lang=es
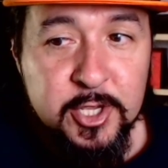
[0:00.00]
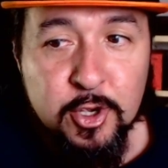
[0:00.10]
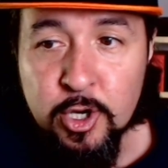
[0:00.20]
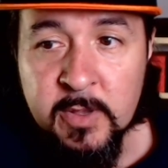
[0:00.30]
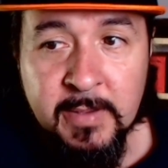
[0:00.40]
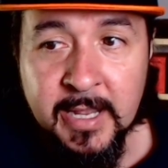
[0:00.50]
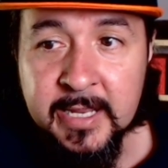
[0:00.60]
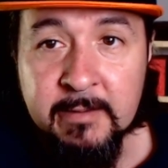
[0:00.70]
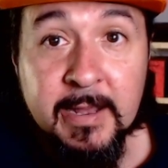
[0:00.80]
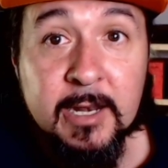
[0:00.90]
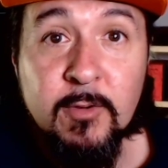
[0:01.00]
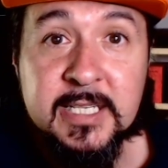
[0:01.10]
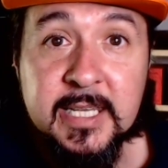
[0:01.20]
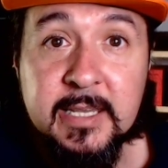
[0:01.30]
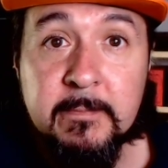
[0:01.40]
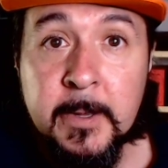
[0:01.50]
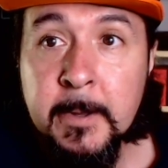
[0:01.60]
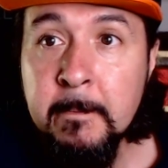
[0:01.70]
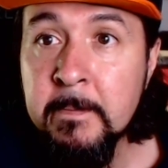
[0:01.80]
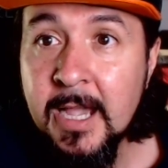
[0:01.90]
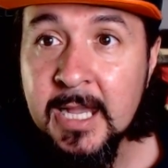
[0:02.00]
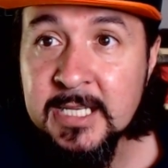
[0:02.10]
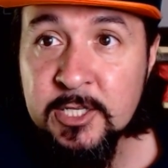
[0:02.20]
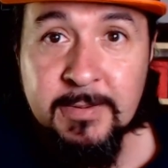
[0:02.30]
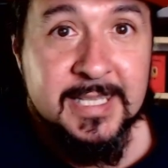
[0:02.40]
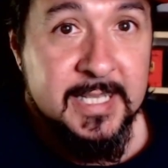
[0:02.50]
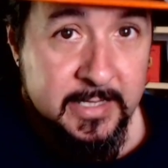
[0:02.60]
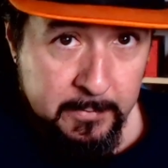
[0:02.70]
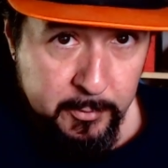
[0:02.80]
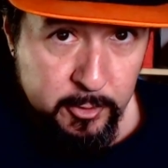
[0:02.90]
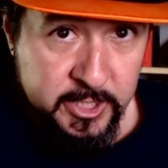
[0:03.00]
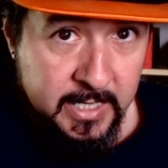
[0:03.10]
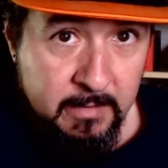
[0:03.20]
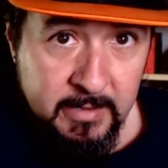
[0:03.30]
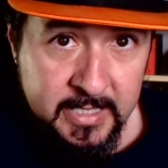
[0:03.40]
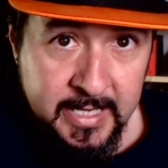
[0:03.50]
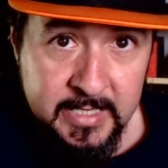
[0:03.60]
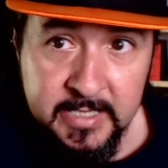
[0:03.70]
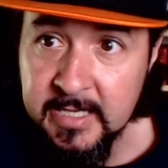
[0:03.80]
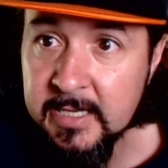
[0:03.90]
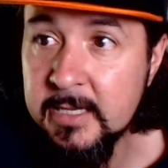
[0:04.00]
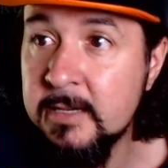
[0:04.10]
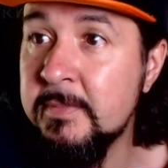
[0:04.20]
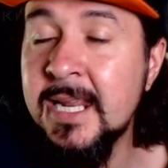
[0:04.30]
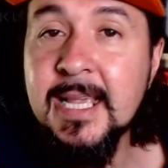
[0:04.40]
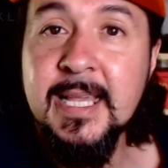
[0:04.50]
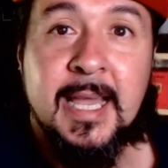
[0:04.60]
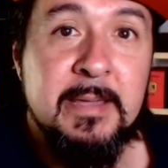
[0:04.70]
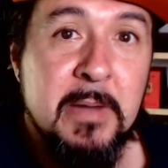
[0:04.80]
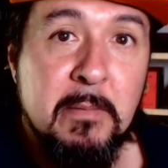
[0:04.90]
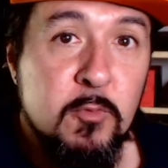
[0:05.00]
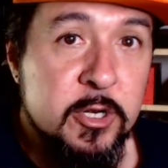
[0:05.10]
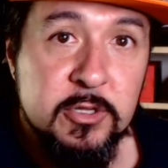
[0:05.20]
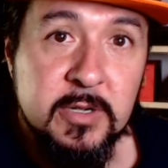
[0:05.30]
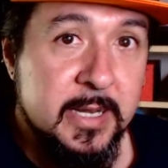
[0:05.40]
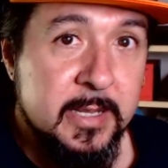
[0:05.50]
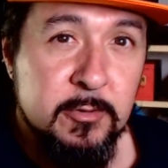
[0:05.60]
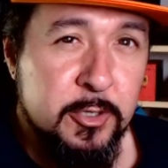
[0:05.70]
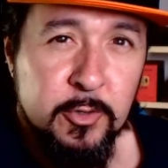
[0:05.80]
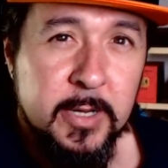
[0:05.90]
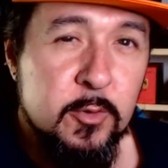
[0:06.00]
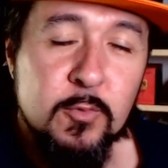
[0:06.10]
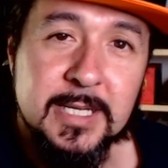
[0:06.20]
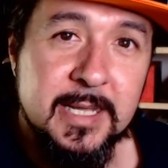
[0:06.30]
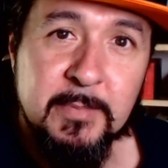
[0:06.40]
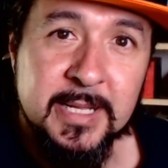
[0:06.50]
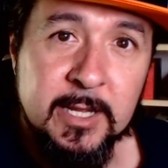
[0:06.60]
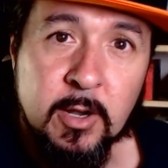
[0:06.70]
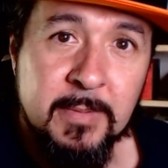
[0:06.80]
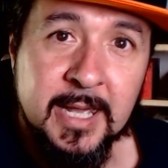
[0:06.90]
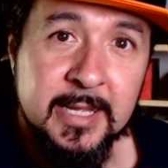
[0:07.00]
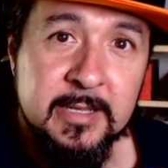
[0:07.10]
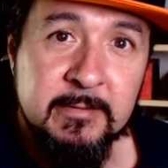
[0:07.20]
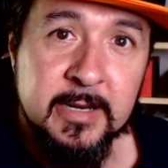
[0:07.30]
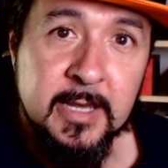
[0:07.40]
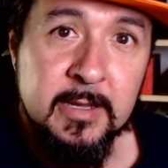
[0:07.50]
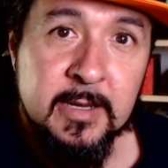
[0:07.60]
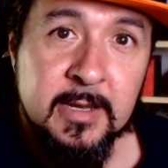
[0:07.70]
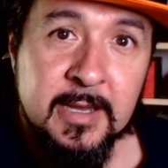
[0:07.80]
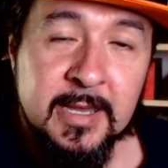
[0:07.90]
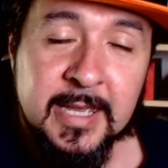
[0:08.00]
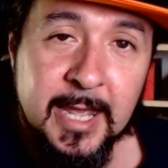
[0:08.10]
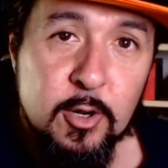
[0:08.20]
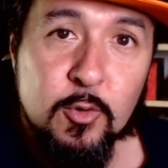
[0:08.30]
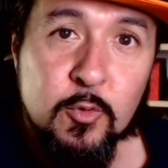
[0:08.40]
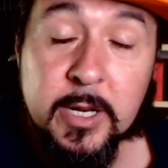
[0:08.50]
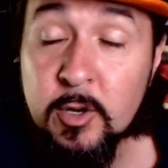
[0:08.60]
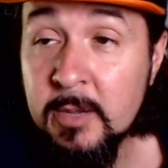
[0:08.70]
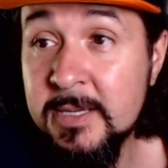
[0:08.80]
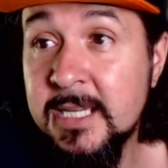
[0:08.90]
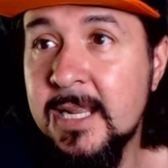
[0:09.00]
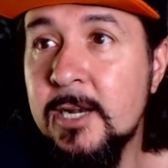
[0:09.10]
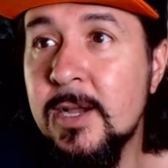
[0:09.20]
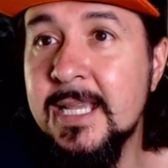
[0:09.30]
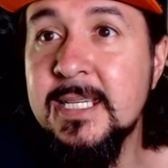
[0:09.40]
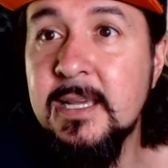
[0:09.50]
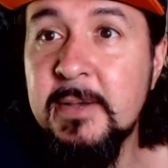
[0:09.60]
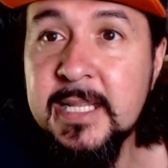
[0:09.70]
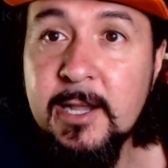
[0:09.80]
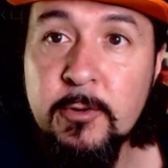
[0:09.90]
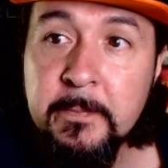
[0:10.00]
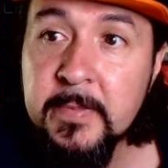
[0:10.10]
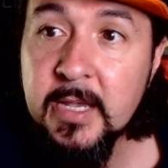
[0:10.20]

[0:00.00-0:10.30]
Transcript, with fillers: Yo no me imaginaba algo así. Ha sido bastante pocha la batalla en sí y mira que hay más muertos que en ningún... Yo creo que nunca se ha matado a más gente, ¿verdad? Qué locura. Lo que pasa es que, claro, ¿a quién se ha matado?